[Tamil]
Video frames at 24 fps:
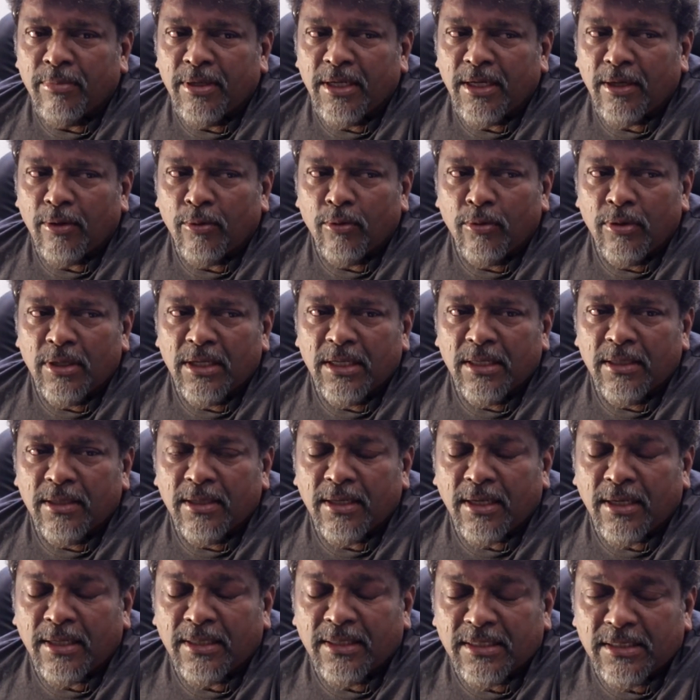அப்படியே அவருடைய
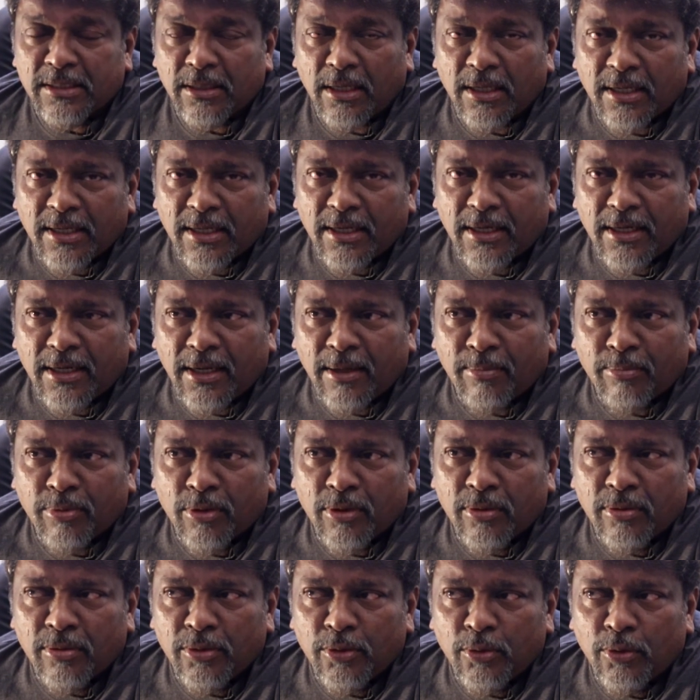அந்த ஷாக்கெல்லாம் நான்
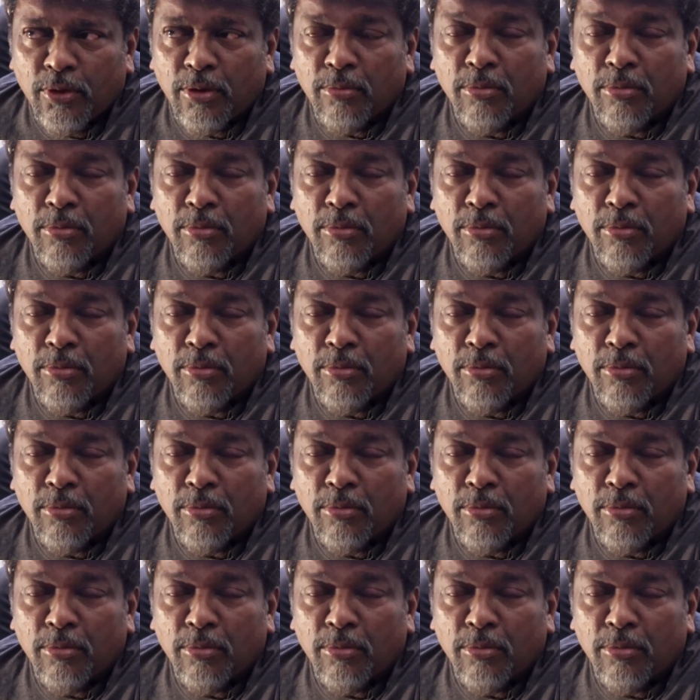அப்புறம்